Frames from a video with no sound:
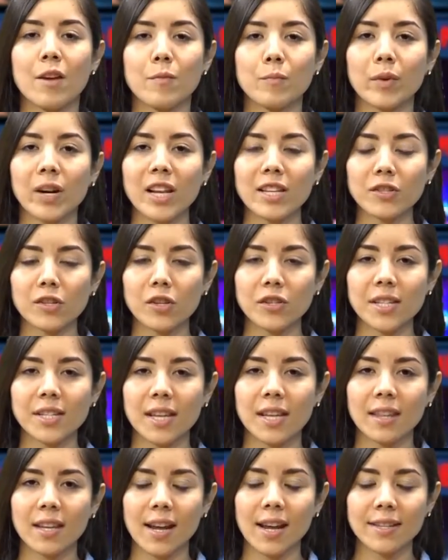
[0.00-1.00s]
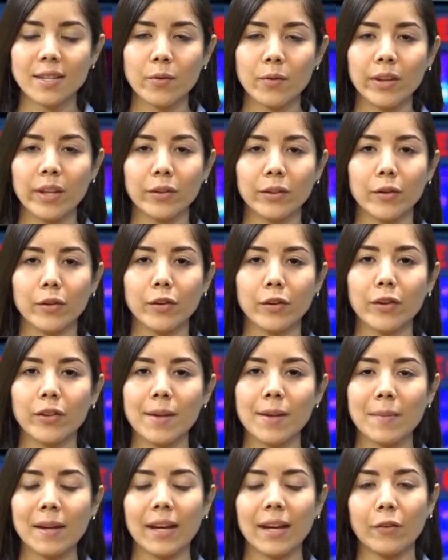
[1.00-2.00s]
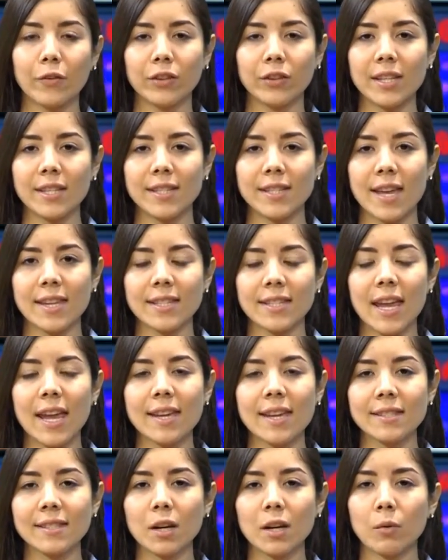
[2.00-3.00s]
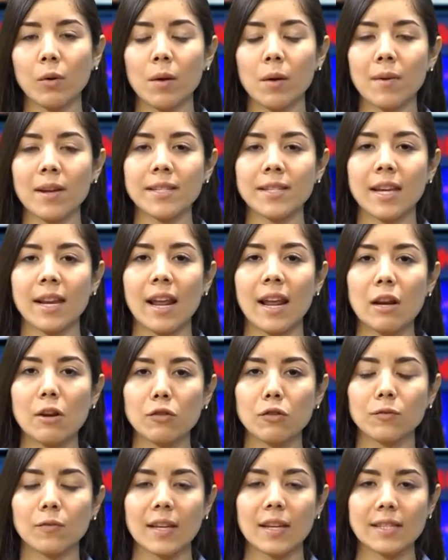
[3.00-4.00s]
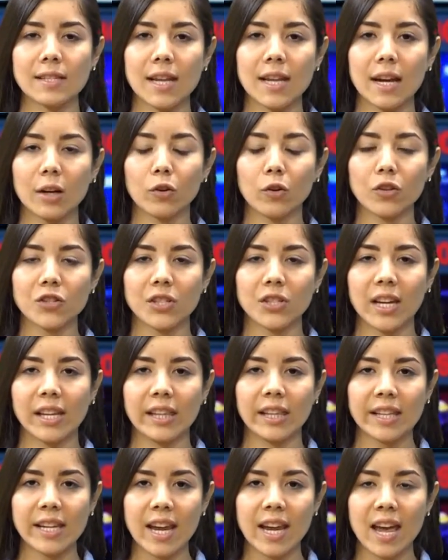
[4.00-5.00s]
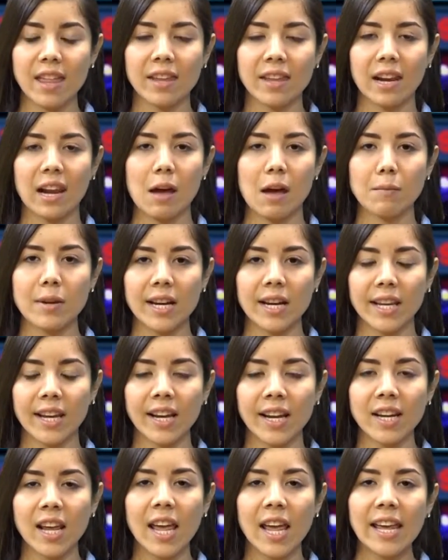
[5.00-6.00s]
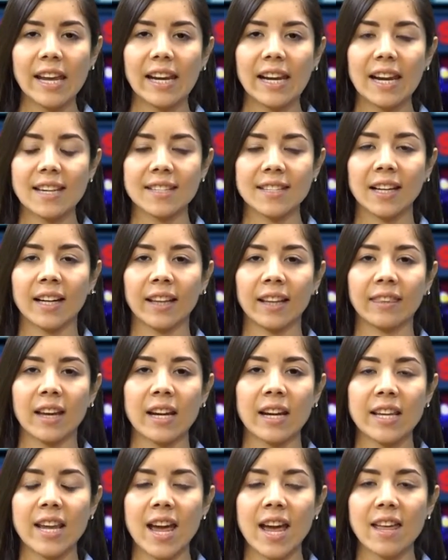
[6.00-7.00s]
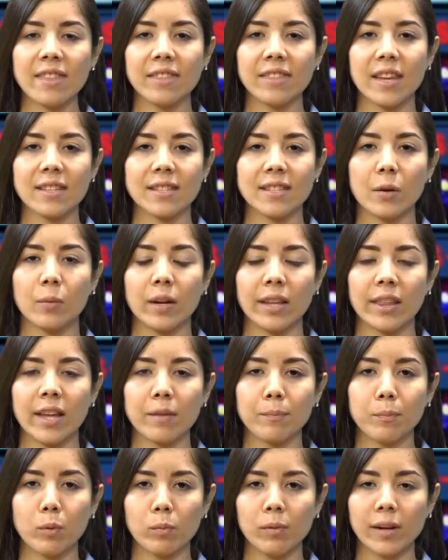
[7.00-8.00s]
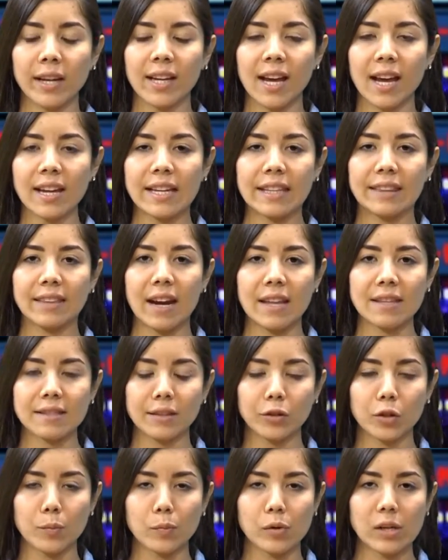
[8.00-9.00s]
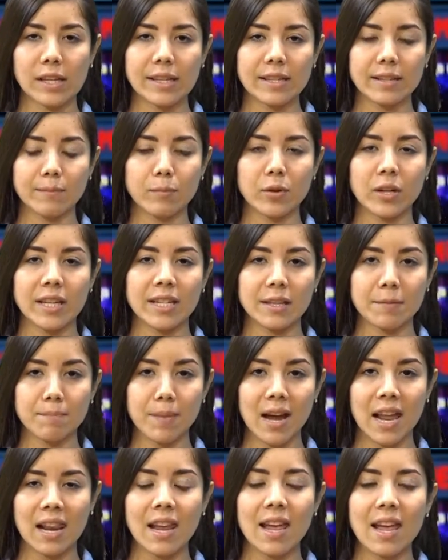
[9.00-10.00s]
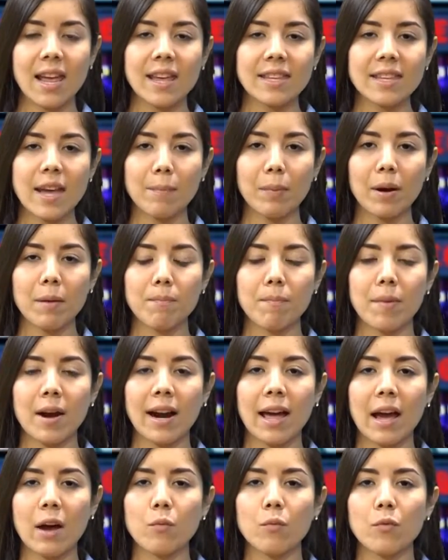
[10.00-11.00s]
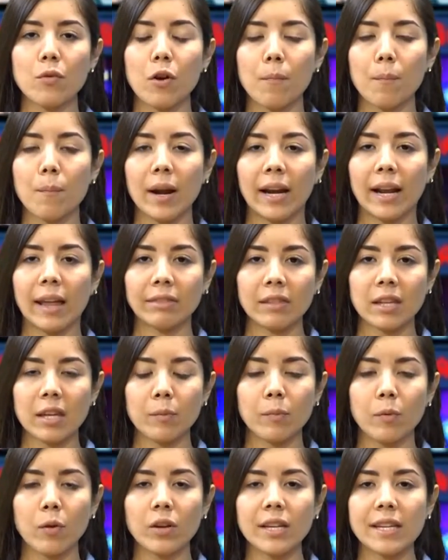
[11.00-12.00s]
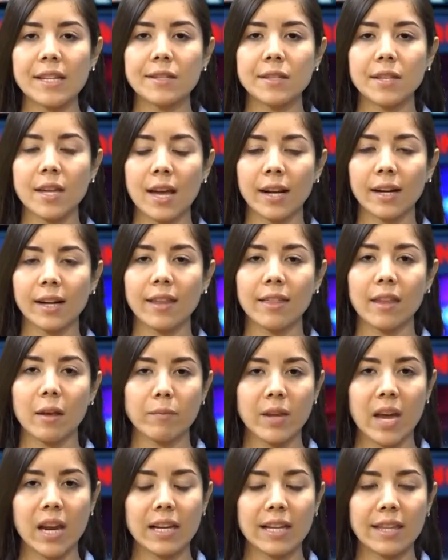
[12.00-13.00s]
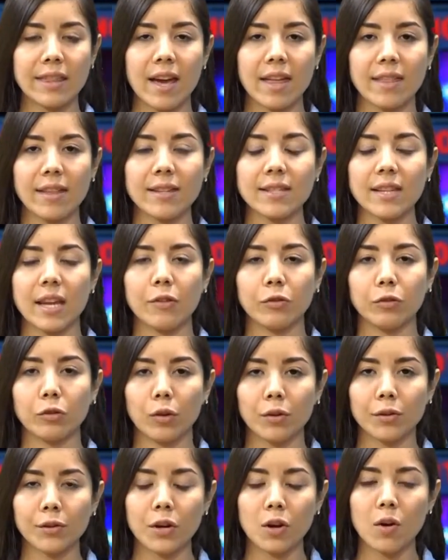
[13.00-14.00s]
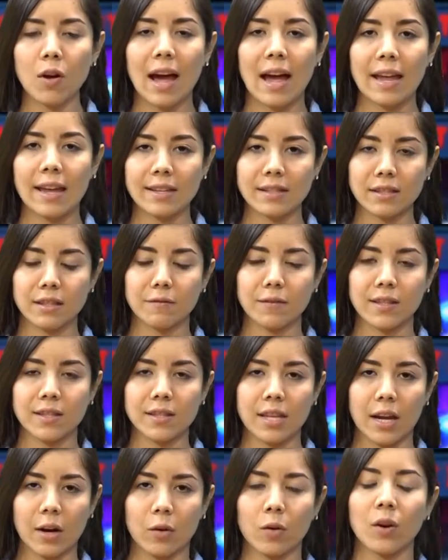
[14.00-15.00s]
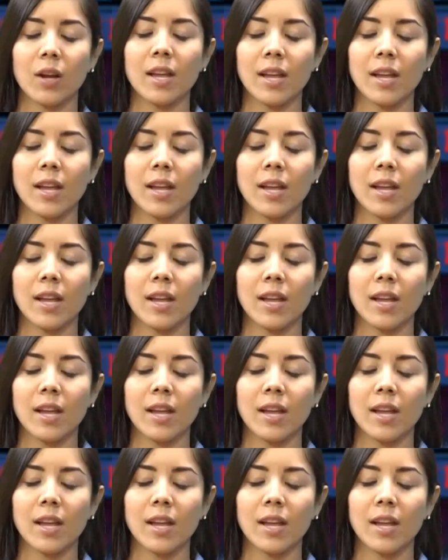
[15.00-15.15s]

Buenas noches Andrés y auditorio de Mega Noticias. Este jueves serán los festejos del Día de la Virgen y la Secretaría de Seguridad Pública y Tránsito Municipal ya prepara un operativo y cierre de vialidades en torno a este festejo.